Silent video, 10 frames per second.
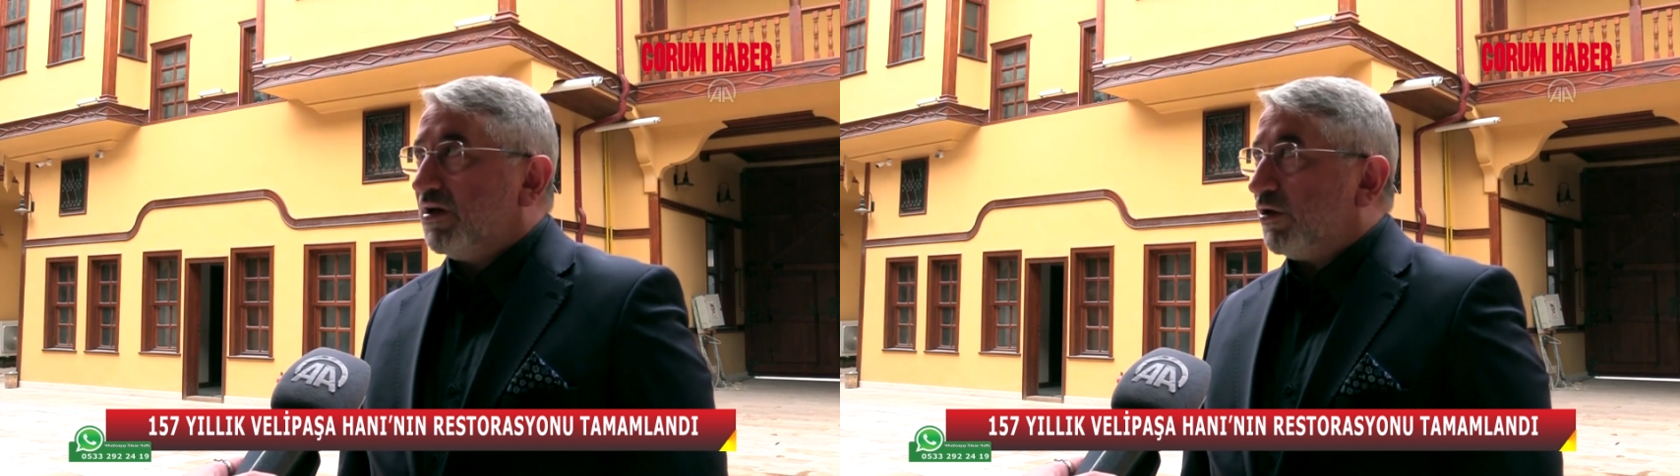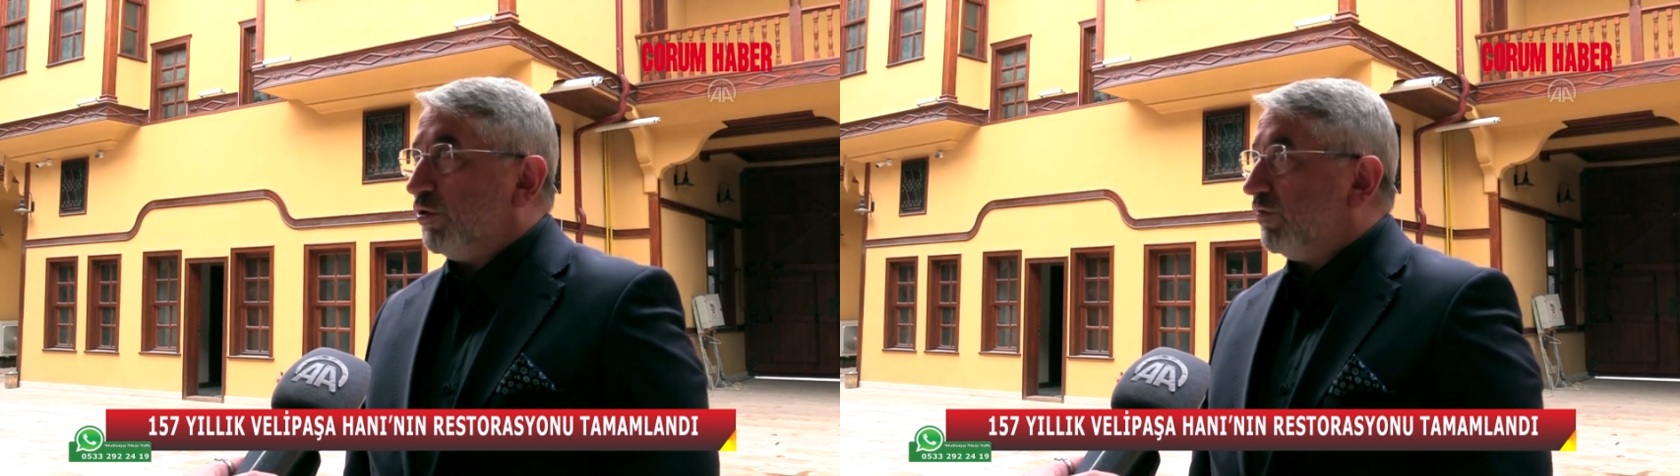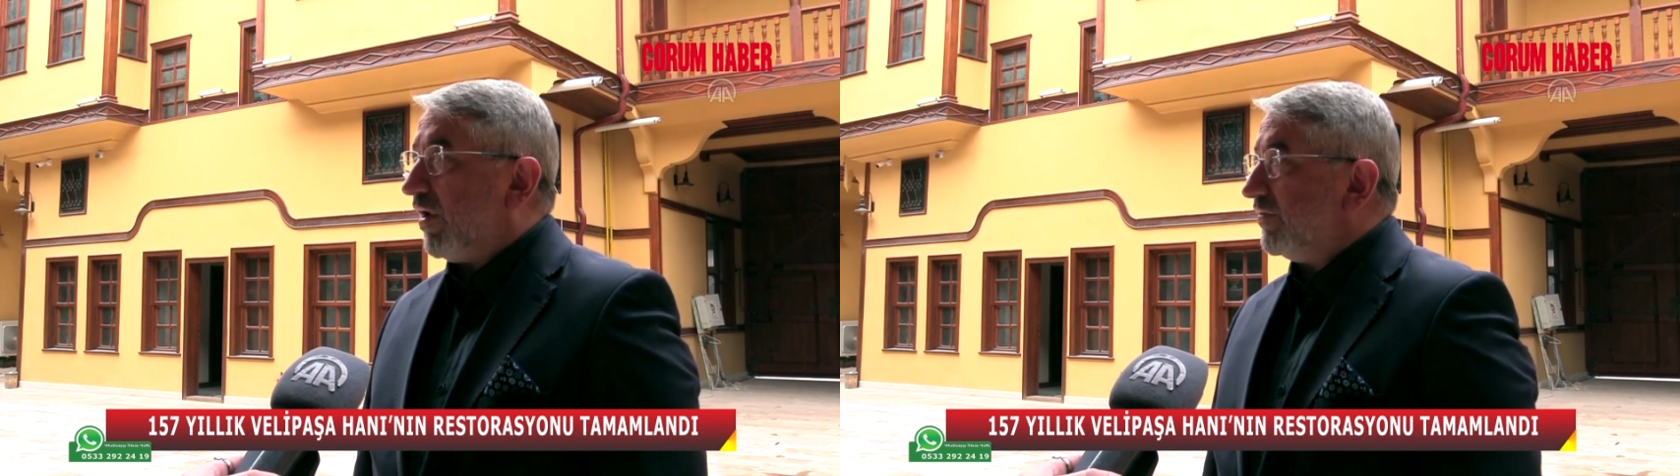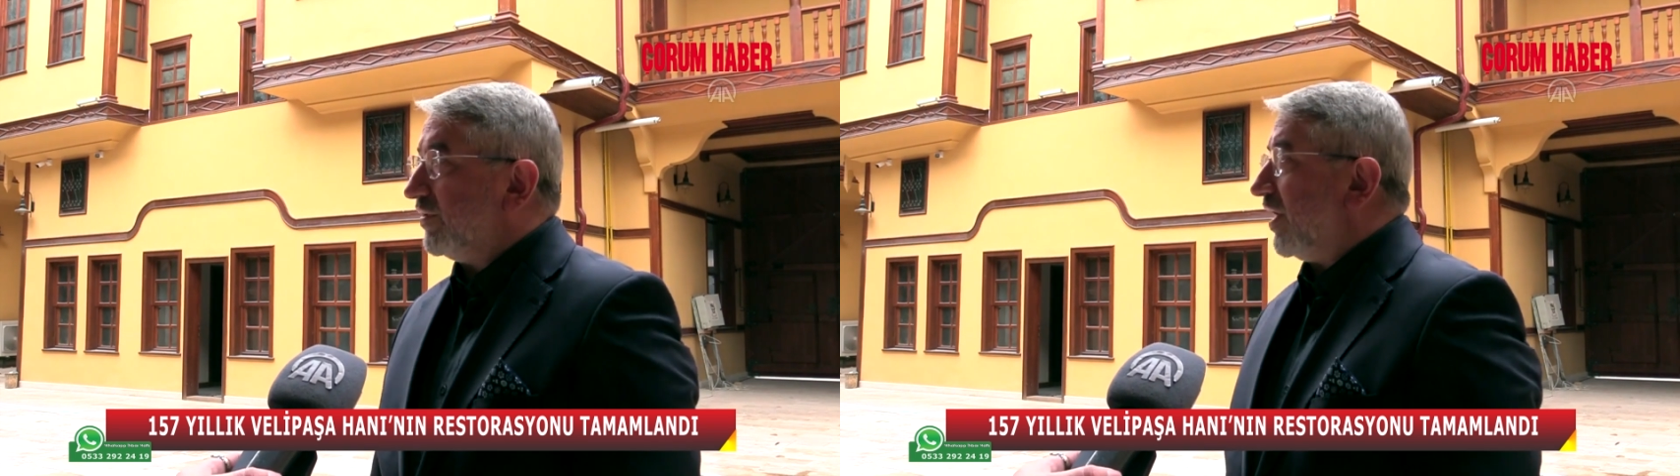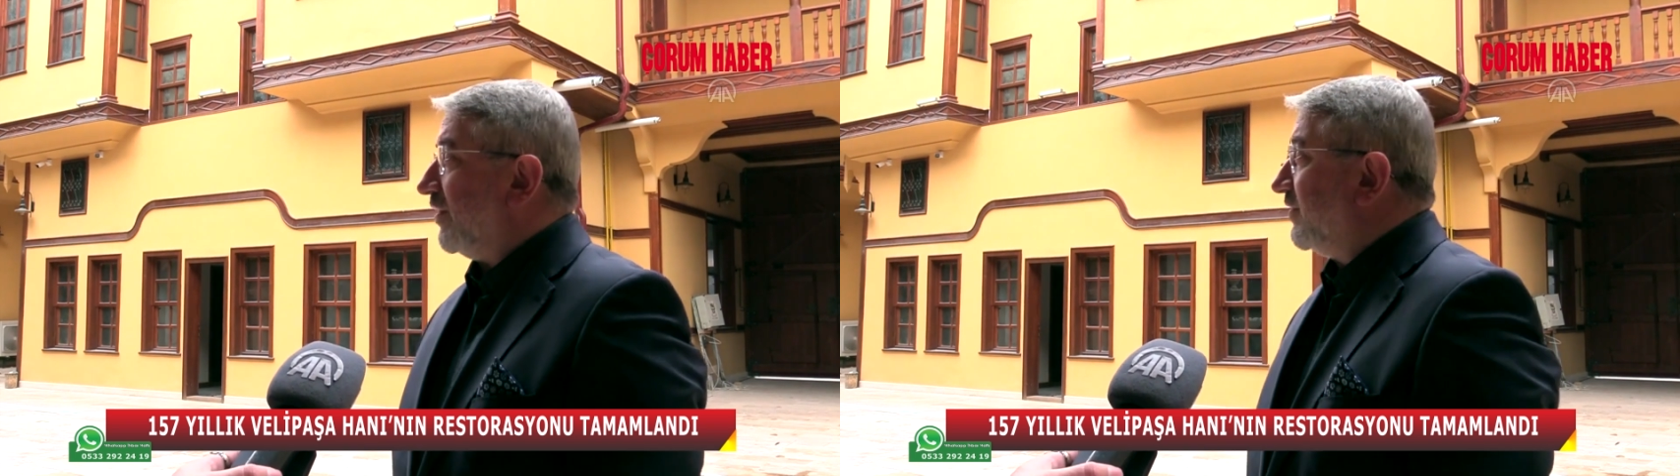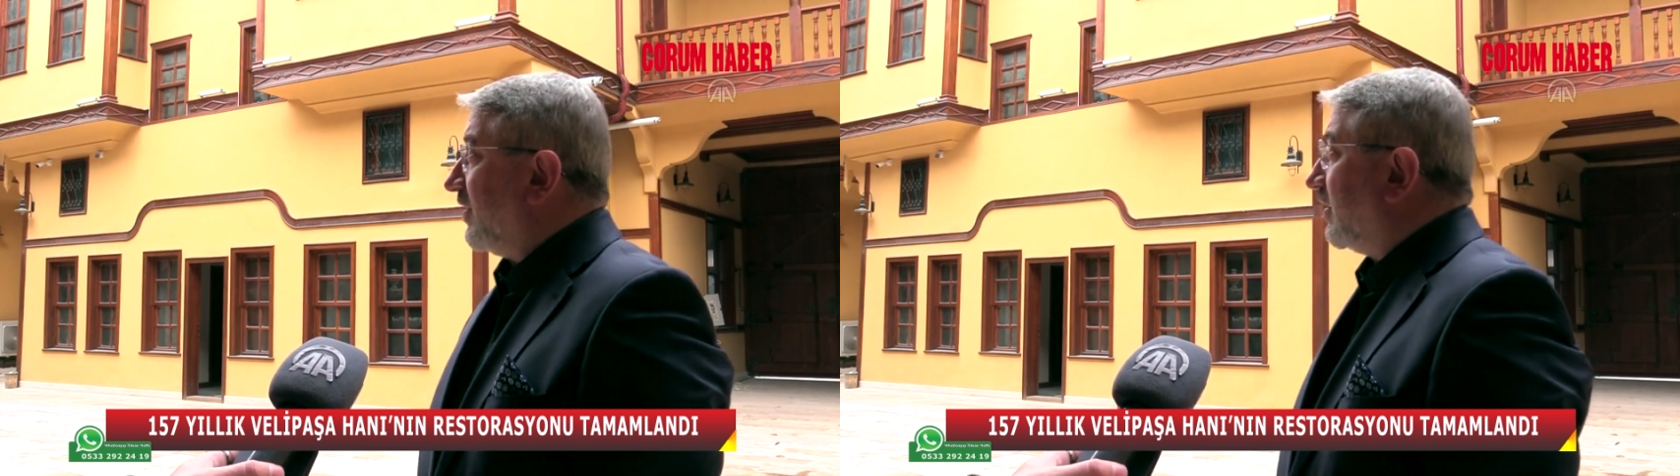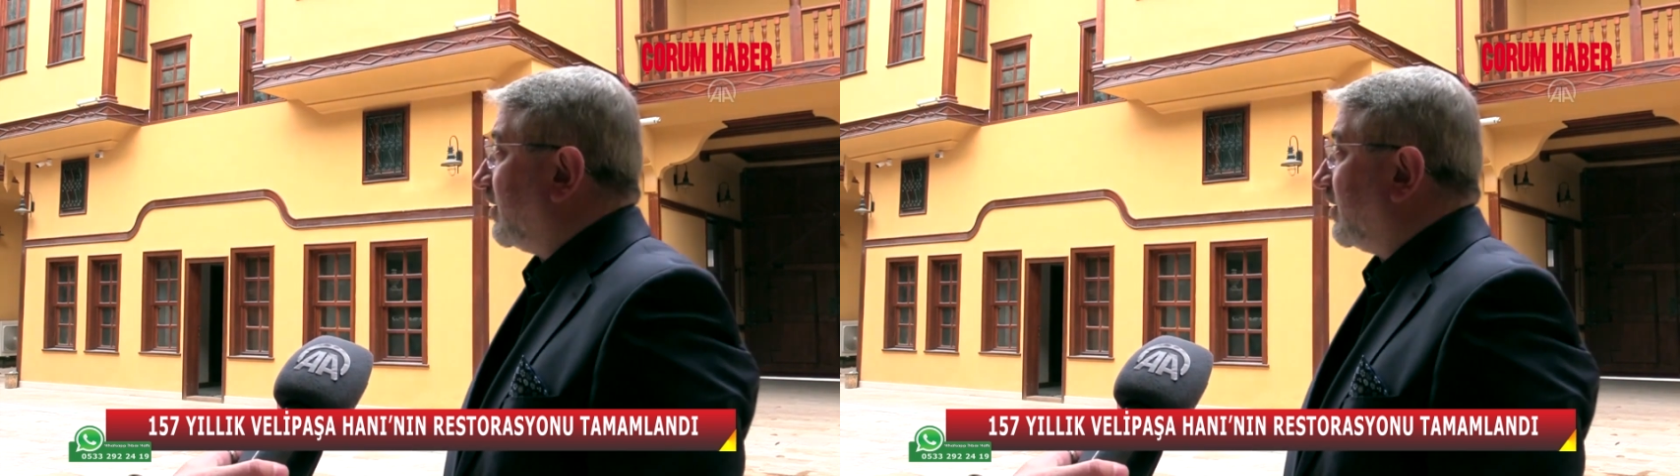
Onun vakfı tarafından